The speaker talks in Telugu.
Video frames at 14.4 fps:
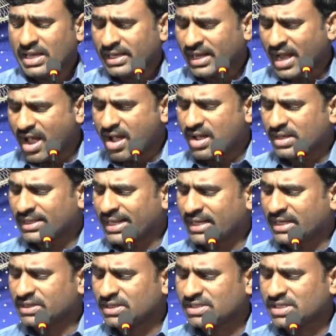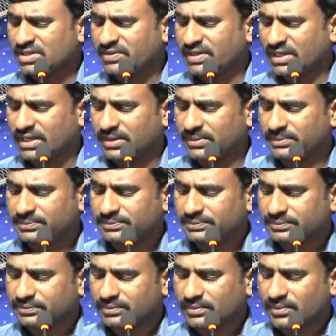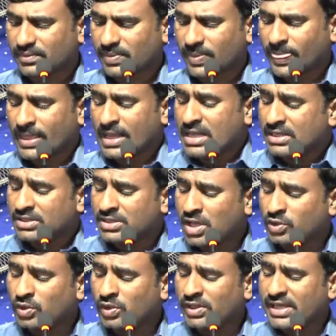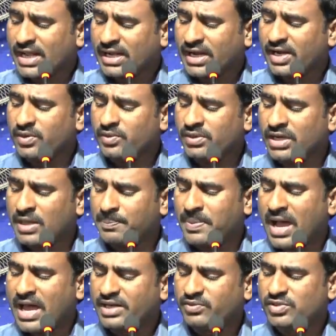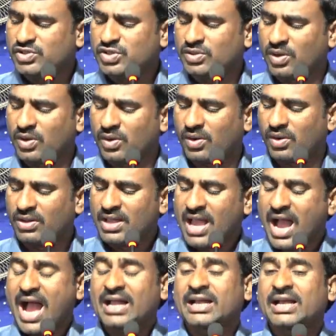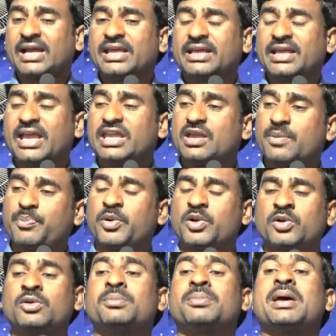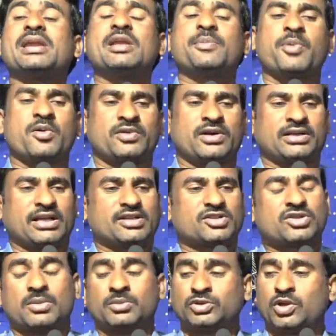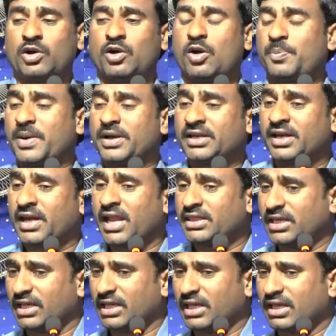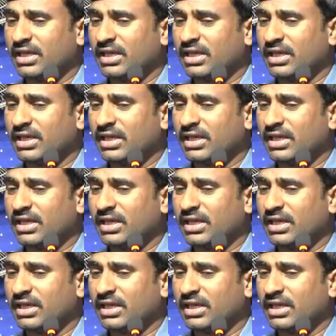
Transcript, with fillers: ఇంకా ఇంకా కిందకి చదవండి నదులు ఎక్కడి నుండి పారివచ్చునో అక్కడికే ఎప్పుడునో మరలిపోవునట సముద్రంలో పడిన నది